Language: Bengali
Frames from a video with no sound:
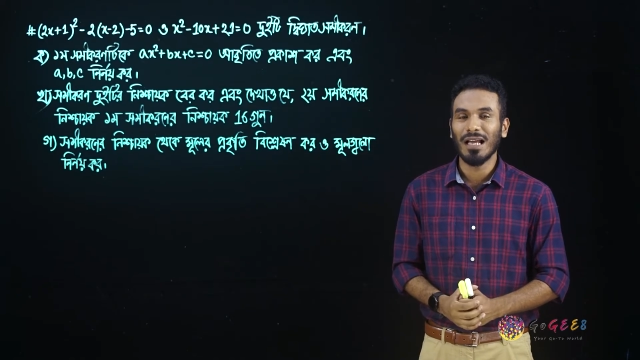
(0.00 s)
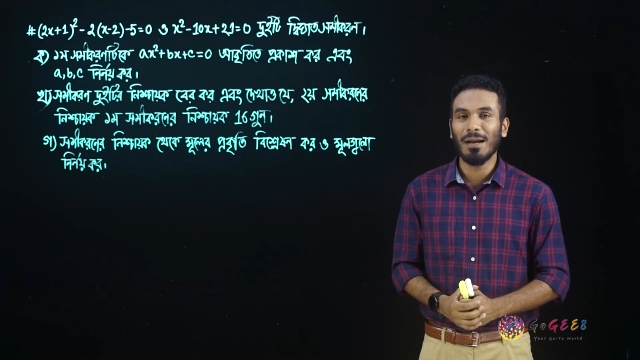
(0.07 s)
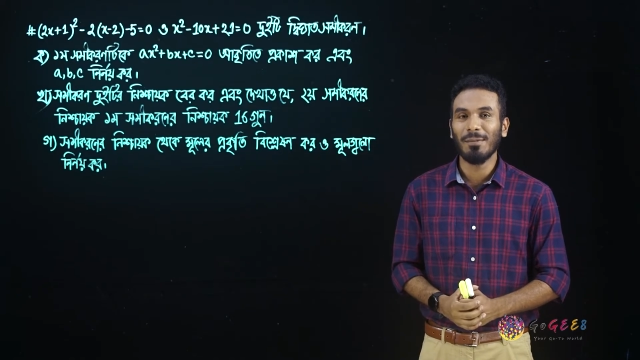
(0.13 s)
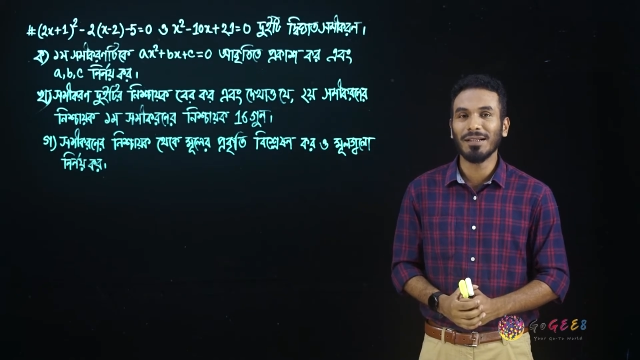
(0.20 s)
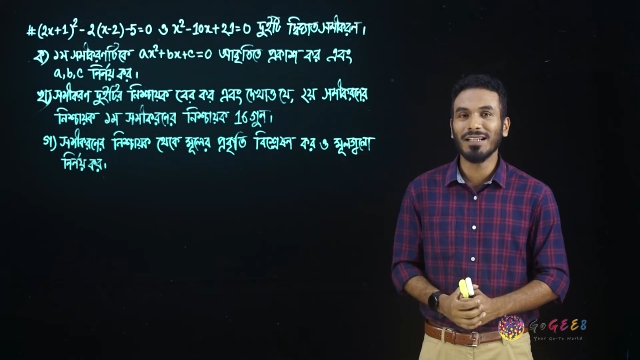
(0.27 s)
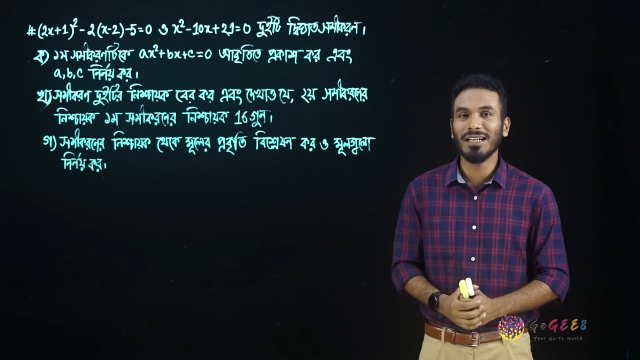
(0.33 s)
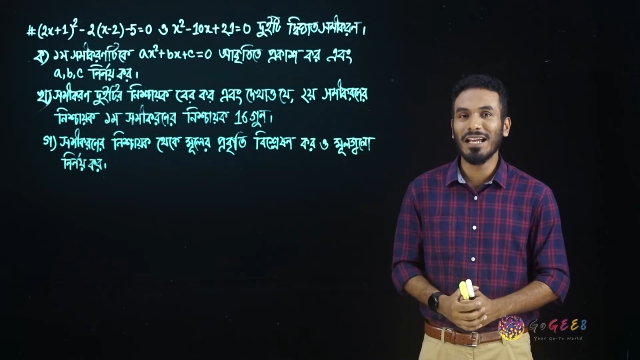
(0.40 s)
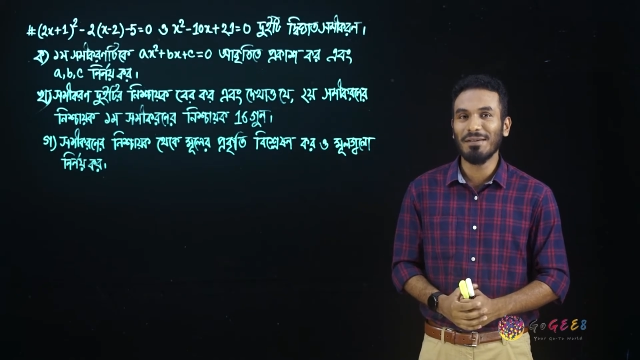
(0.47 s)

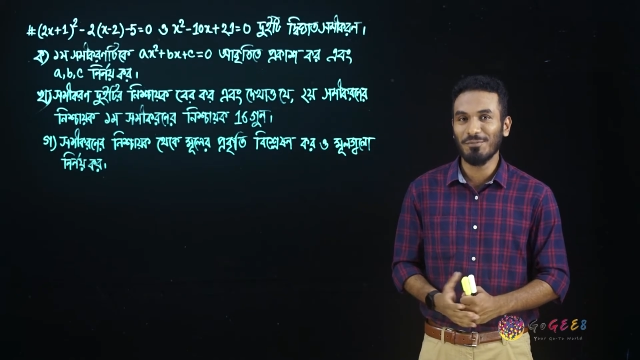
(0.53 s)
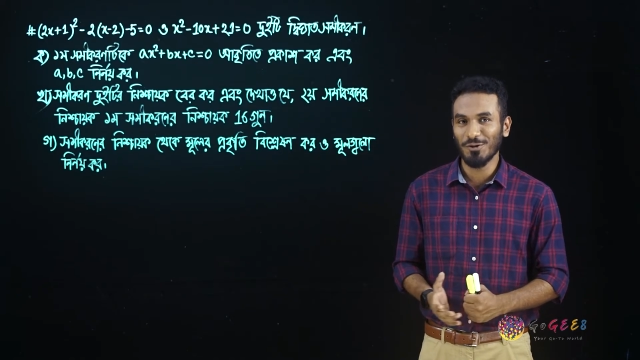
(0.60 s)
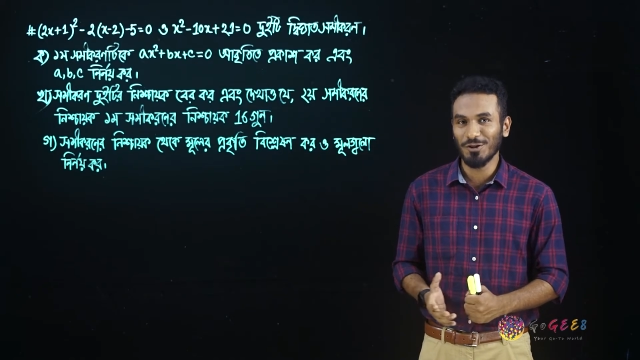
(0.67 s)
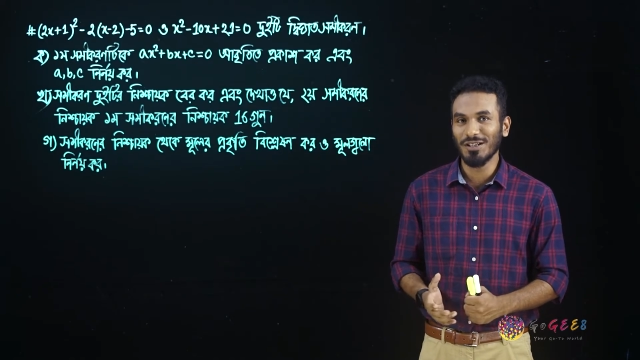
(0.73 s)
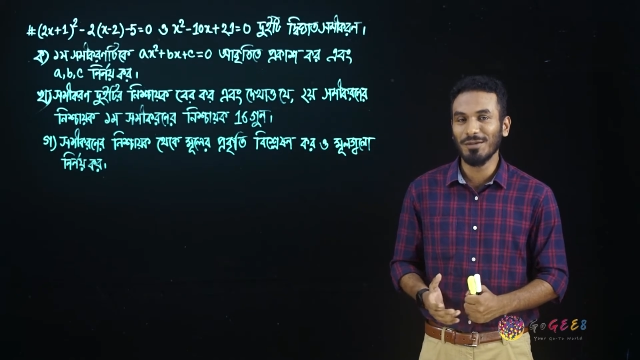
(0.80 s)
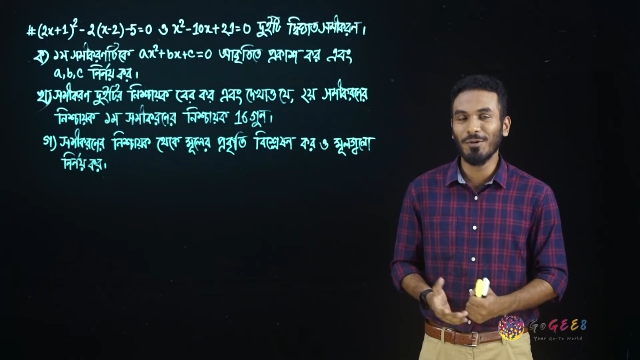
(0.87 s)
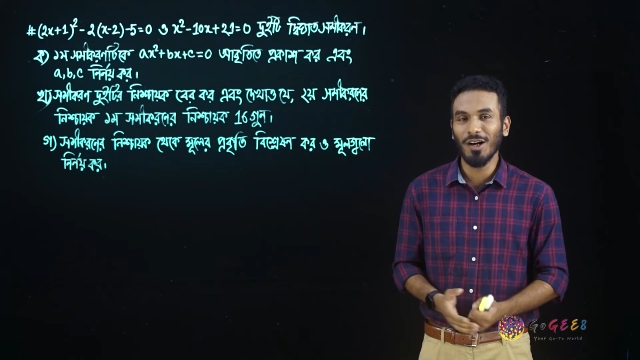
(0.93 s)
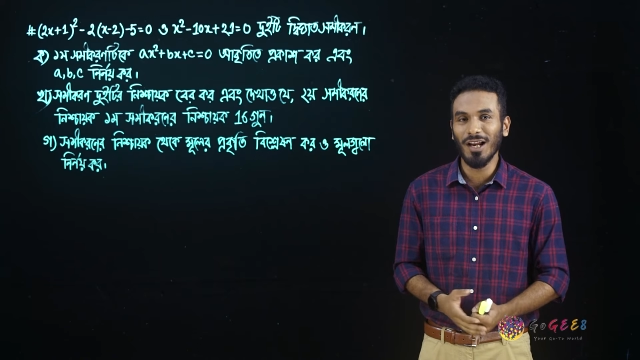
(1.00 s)
আমাদের এই
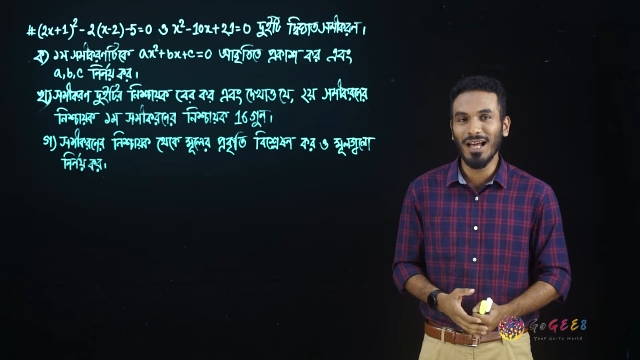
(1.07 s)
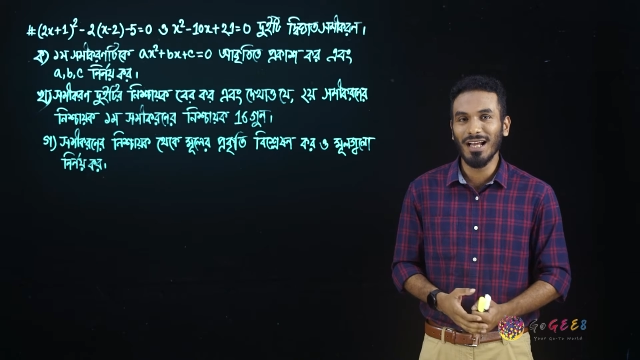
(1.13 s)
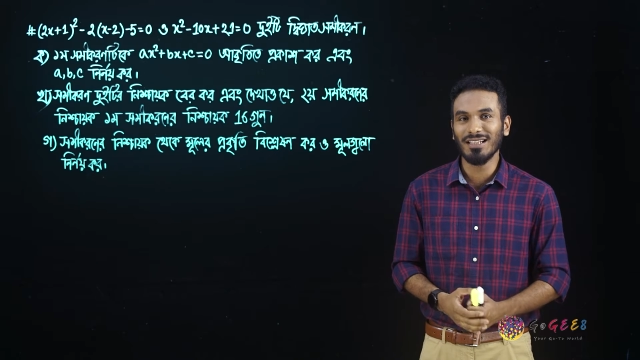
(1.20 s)
প্রশ্নে বলা